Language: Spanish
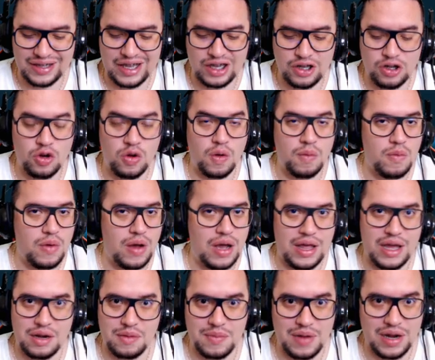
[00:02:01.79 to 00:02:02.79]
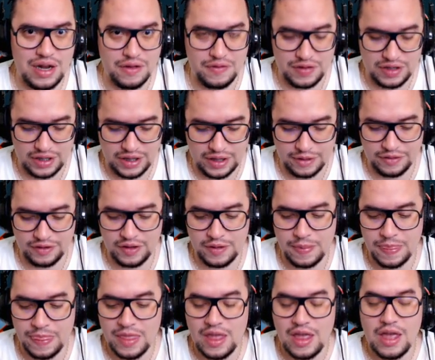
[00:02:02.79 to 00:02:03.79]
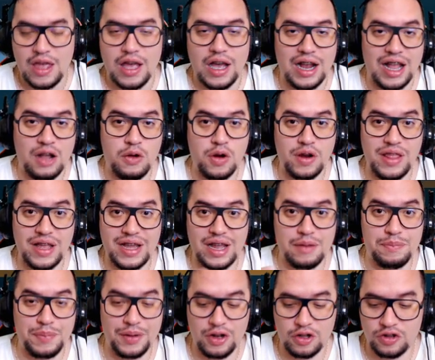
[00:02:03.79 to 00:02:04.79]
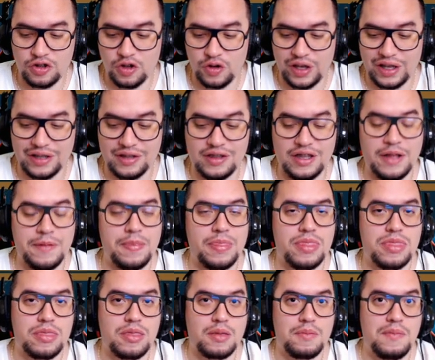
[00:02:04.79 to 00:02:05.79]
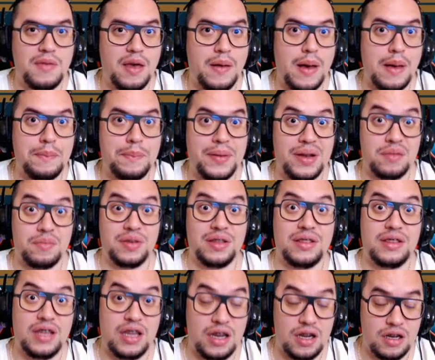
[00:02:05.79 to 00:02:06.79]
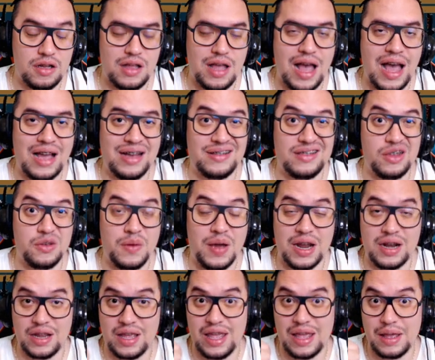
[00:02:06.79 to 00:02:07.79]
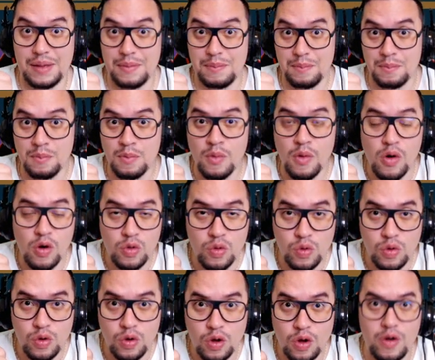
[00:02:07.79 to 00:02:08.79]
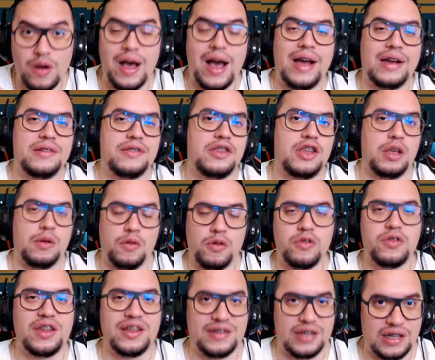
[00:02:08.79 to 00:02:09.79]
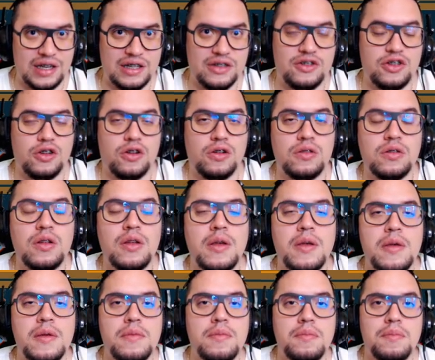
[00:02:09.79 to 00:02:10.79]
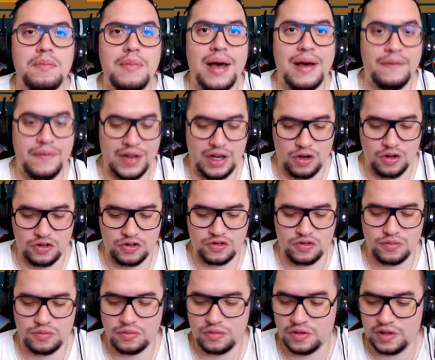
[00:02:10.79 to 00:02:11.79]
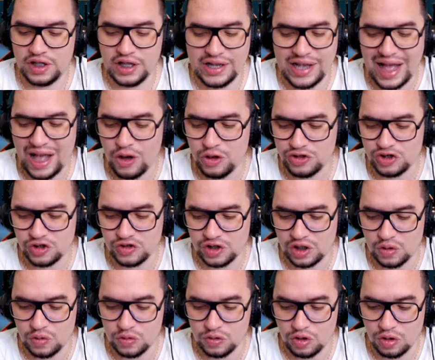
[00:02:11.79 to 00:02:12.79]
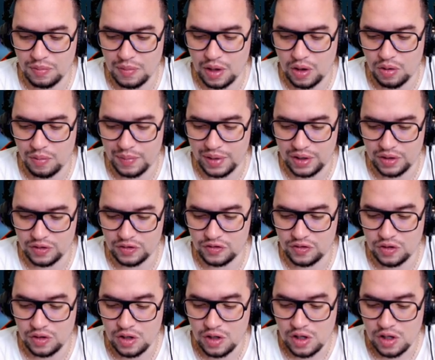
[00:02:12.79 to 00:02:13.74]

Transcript: que no nos vamos a dar mala vida, ¿sí? Recuerda que el piloto este me va a permitir activar módulo activo de sanación más veloz. Sí, cada 8 segundos más o menos.